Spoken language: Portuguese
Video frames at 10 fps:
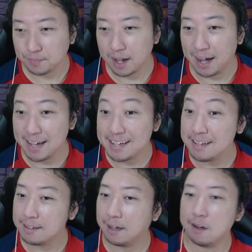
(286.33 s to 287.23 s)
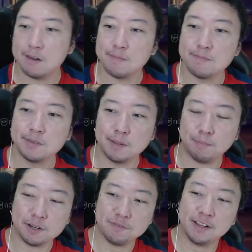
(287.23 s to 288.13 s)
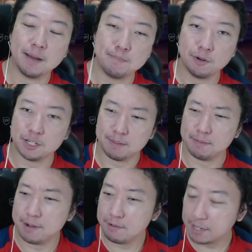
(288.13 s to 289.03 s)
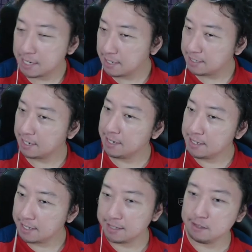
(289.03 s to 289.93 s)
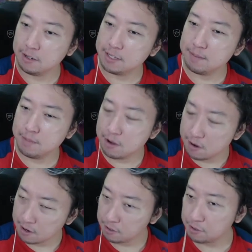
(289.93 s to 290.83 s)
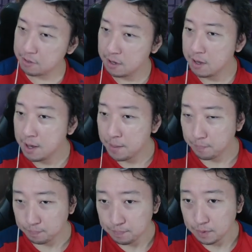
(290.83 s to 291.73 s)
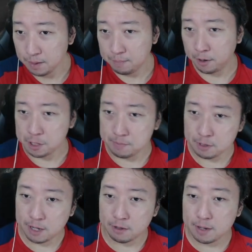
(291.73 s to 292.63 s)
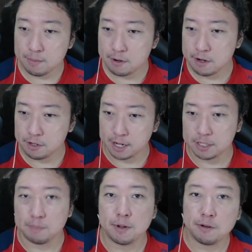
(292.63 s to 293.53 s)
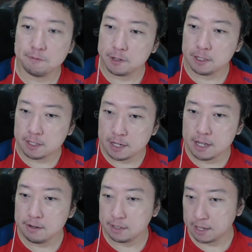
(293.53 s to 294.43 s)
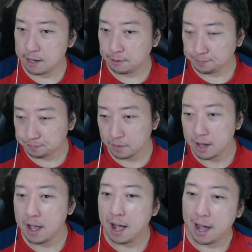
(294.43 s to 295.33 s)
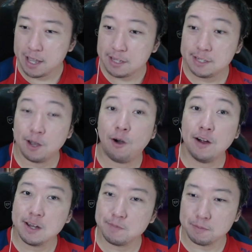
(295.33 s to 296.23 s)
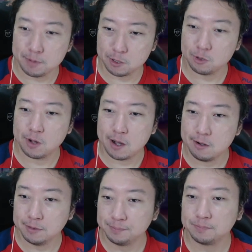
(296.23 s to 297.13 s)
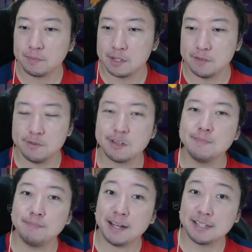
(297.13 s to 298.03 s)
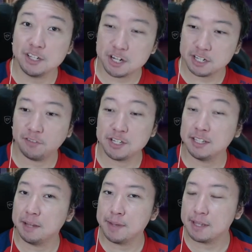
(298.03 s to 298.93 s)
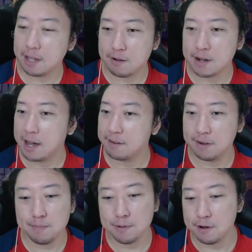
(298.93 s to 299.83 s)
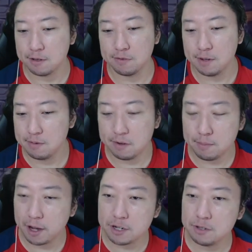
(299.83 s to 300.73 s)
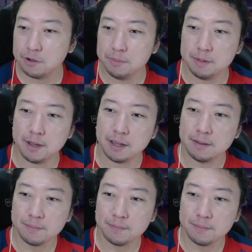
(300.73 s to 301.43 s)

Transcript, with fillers: Aí que tal? Tá, você pode falar, pô, Japa, Malganis ali, você tem dois demônios. Pode buildar o demônio, já que você pegou o fiandeiro e tal. Aí você olha pro pessoal você viu que bastante gente tá fazendo elemental, cara. Eu falei, pronto, vamos, vamos embora de nome, man.